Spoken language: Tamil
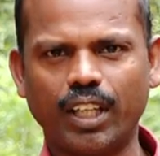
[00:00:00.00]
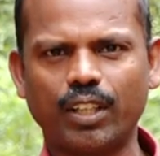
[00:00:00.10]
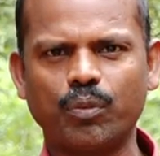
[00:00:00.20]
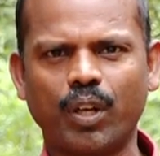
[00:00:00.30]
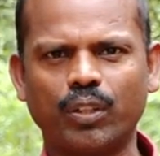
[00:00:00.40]

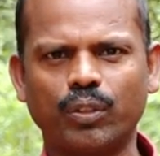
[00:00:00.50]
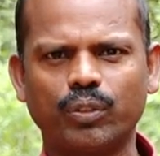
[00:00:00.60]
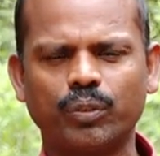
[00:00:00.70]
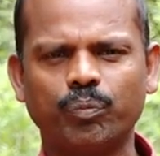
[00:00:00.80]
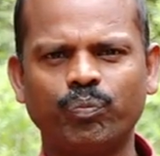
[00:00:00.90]
எல்லாருக்கும்
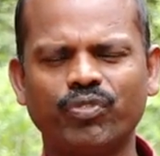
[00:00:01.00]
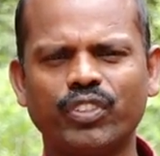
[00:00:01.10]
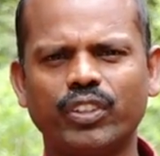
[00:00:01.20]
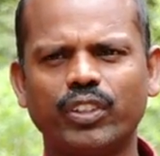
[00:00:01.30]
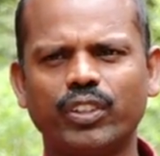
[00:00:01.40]
வணக்கம்
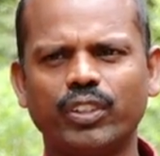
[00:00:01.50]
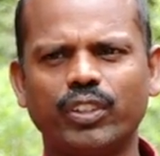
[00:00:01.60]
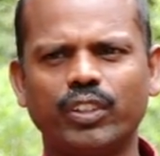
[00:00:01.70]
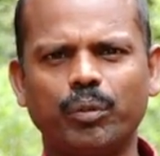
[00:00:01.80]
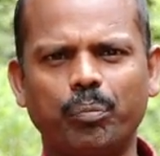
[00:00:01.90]

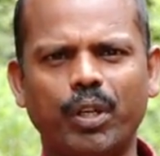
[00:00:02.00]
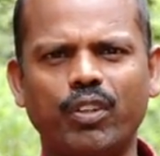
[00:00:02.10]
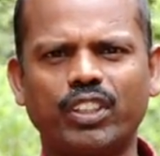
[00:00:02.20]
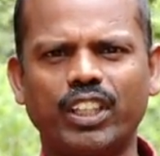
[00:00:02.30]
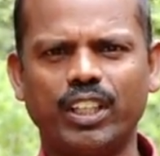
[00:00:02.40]

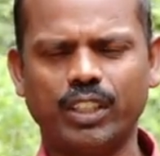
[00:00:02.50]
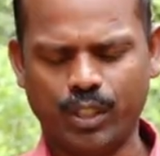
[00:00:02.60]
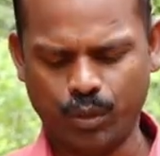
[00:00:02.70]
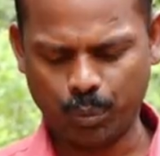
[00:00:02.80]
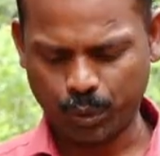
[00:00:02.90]
பகவத்தை
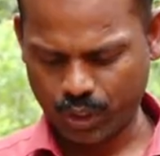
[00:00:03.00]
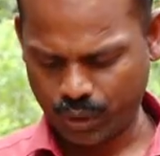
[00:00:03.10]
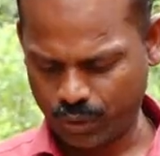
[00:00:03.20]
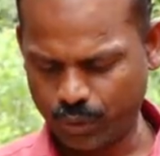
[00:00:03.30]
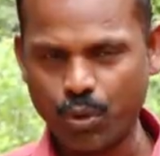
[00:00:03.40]
எழுதின ஒரு
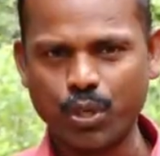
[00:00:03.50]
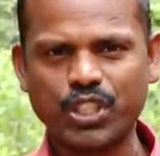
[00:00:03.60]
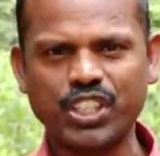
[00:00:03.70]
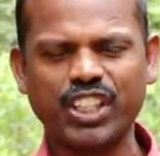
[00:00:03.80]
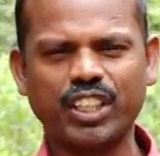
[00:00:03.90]
புத்தகம் யோக
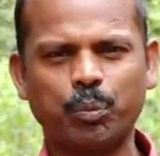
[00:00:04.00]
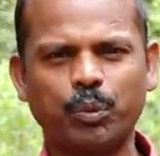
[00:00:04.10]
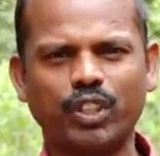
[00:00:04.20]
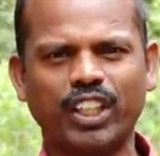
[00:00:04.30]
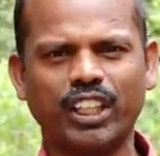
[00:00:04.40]
சிகிச்சைங்கிற
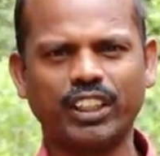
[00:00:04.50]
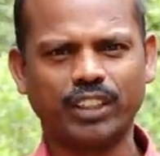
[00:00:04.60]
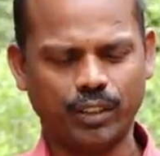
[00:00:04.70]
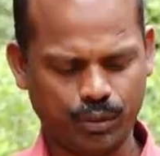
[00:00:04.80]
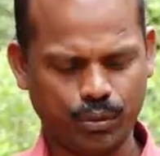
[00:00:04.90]
புத்தகம் எனக்கு
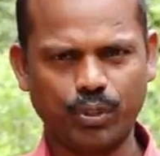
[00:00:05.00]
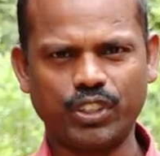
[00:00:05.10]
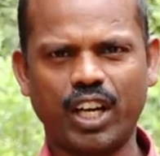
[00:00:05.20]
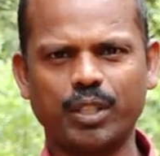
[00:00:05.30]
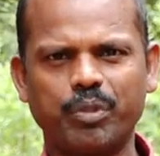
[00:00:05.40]

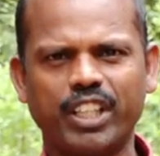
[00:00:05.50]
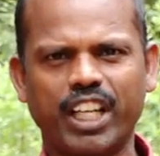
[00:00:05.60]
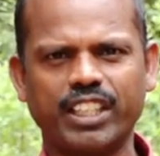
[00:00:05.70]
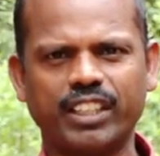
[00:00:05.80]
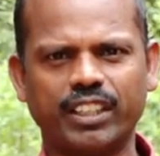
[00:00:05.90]
கொஞ்ச நாளைக்கு முன்னாடி
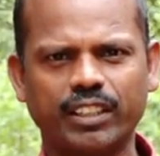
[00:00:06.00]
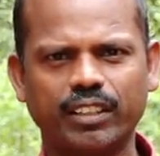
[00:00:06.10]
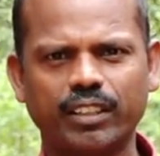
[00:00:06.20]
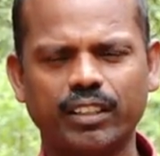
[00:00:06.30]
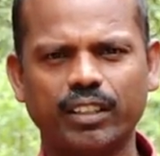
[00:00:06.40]
கிடச்சிது
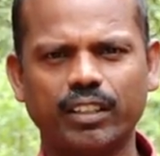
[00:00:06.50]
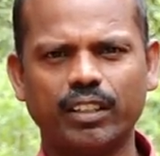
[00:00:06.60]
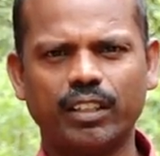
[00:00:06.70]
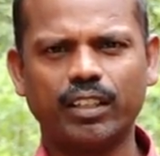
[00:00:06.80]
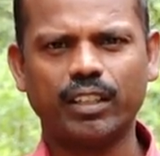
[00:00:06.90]

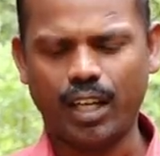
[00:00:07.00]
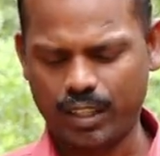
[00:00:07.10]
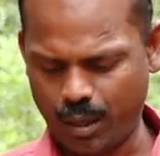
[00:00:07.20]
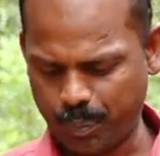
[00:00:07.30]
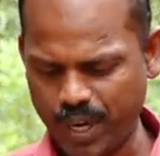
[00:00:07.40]

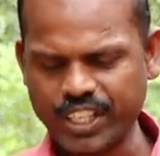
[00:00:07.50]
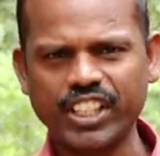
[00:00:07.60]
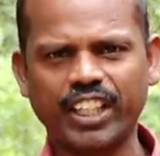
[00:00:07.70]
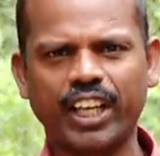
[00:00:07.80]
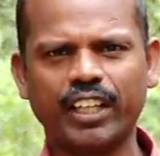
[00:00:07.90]
அதை நான்
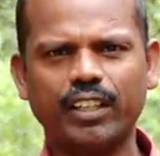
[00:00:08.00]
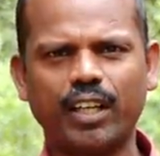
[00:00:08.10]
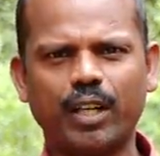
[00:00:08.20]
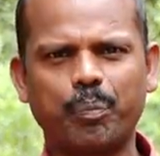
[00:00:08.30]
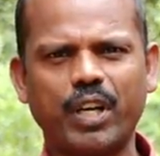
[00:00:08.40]
படிச்சிருக்கேன்
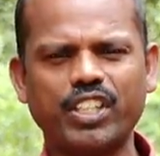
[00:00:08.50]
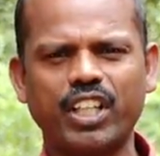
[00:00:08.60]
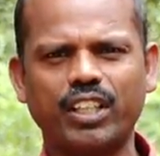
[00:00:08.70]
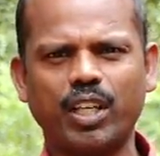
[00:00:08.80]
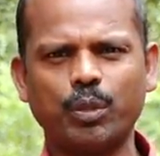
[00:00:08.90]
ஆனால்
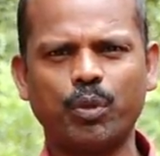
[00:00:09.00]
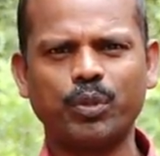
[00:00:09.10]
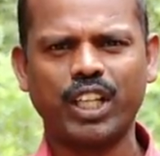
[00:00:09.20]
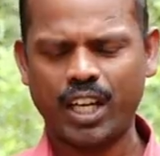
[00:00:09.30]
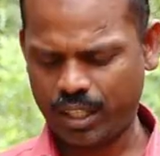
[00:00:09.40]
படித்து அதை
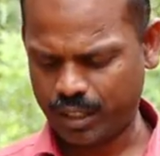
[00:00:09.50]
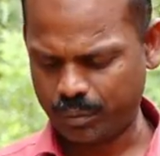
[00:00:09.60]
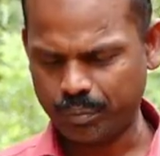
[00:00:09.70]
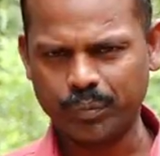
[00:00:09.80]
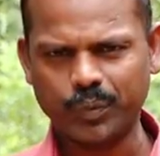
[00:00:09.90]
அனுபவத்தை
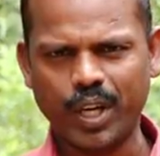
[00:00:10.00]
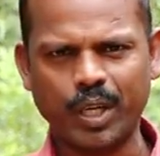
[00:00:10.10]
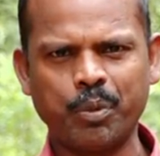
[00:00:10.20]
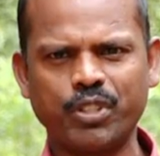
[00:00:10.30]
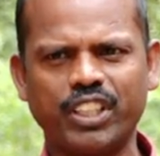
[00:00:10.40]
நான்
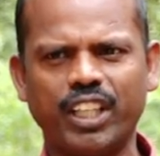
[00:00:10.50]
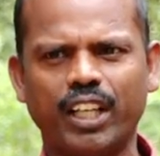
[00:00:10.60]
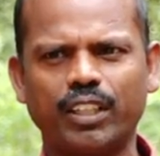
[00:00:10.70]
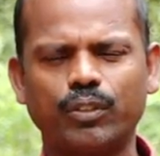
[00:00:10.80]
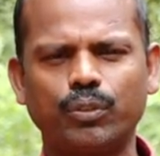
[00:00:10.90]

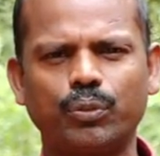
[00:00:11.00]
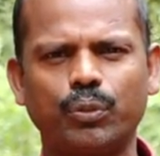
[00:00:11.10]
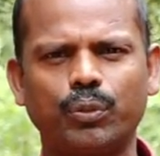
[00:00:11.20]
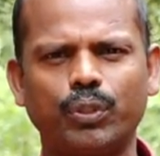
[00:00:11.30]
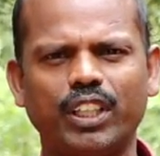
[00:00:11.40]
அனுபவிச்சதில்லை
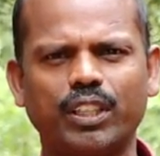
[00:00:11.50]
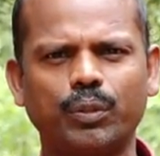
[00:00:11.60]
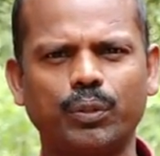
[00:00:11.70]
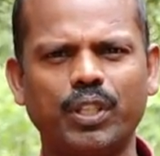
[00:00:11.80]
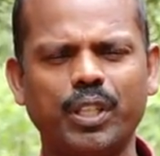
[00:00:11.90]
ஸோ எனக்கு
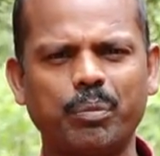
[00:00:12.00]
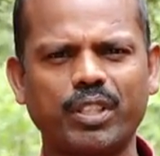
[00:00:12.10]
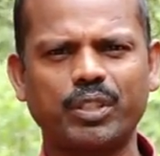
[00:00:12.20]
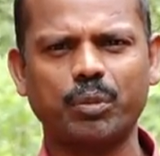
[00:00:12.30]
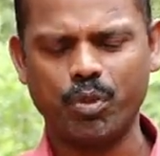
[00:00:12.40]
ஒரு ரெண்டு
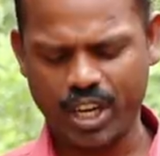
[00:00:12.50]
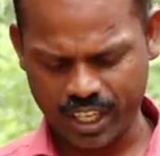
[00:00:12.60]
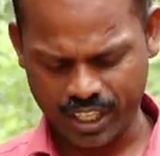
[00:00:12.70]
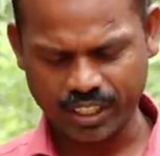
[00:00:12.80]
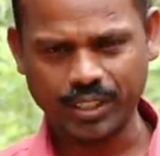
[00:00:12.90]
மாதத்துக்கு
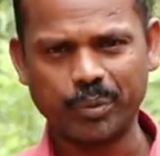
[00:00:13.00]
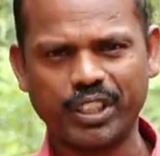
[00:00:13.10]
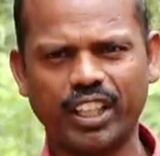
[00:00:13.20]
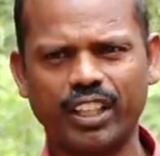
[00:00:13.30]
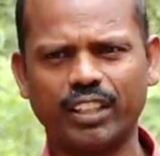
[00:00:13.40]
முன்னாடி என்ன ஆச்சு
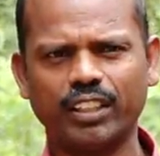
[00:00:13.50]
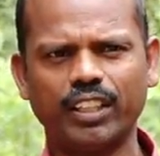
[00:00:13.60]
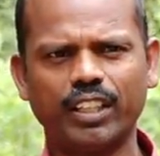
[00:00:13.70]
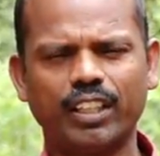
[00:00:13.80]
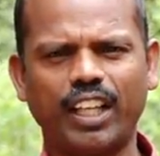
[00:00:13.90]
அப்படின்னா
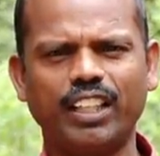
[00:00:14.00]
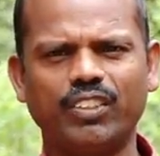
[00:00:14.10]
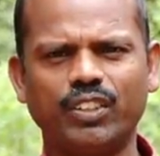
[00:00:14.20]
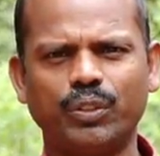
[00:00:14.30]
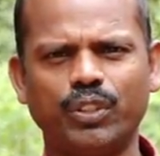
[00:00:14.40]

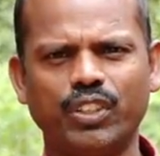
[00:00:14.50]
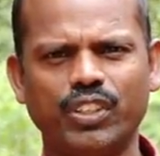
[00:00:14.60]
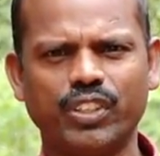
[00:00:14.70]
கையில் வந்து ஒரு